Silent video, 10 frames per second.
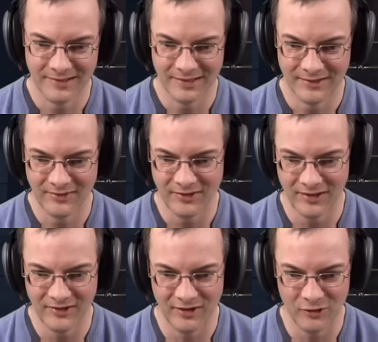Das ist
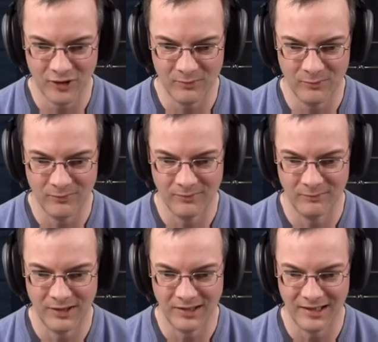alles hier noch im
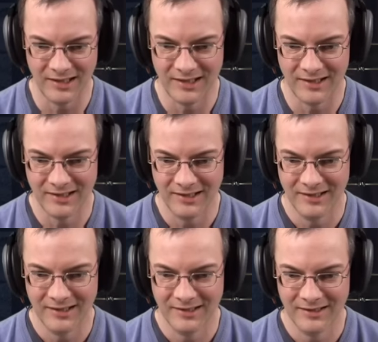Bereich
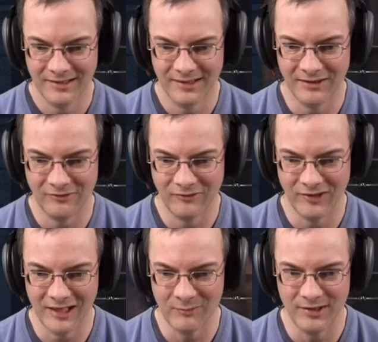der
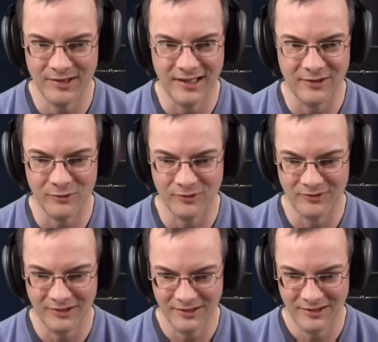
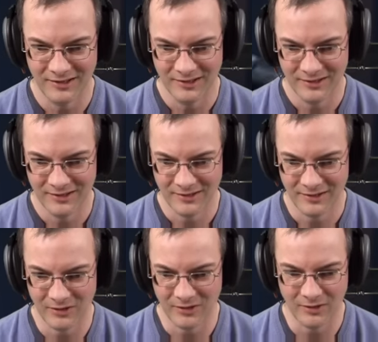Fehlbedienung
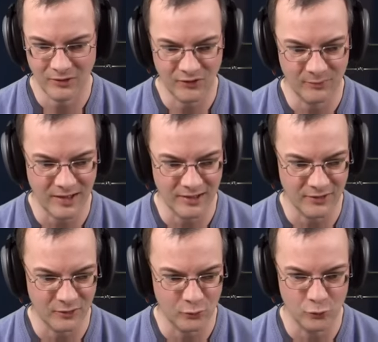aus
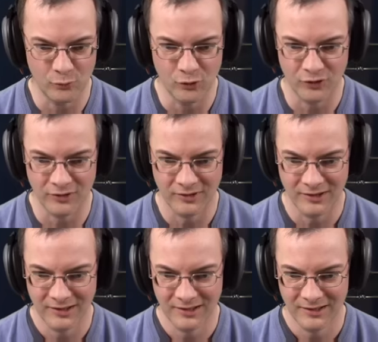mangelnder Übung.
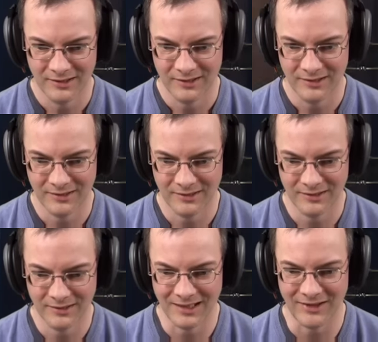
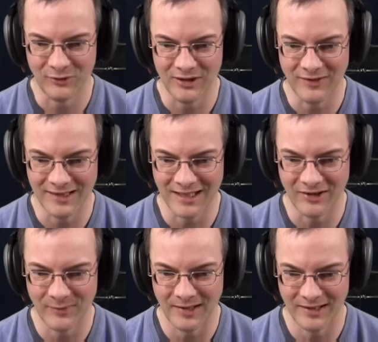Achso, ich werde
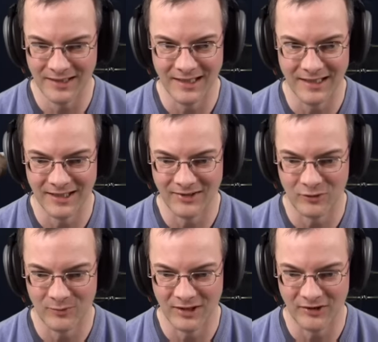jedes Mal, ja, ja, jetzt
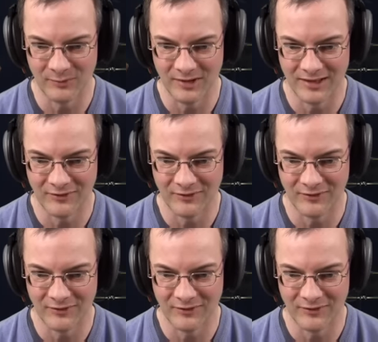komme ich erst mit.